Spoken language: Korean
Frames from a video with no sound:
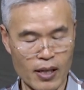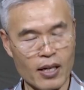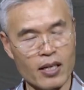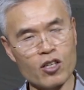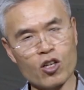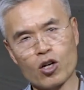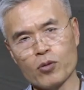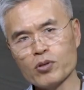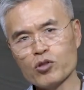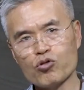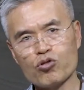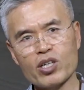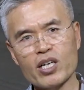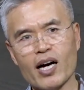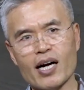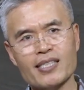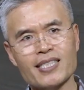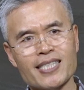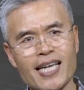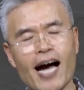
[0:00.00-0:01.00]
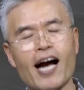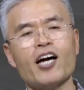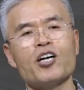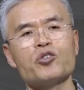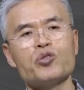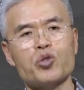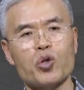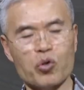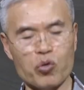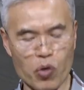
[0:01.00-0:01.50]
여러분 우리가
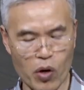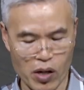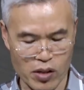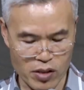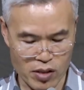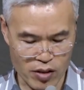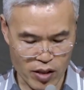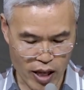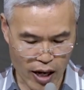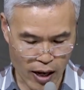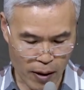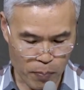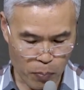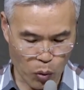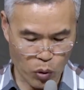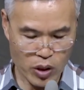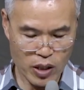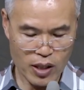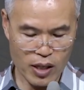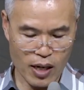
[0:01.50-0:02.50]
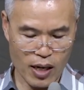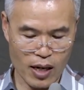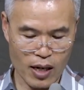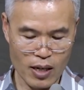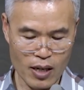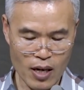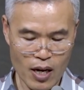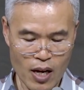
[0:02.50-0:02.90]
창조되었는데 보니까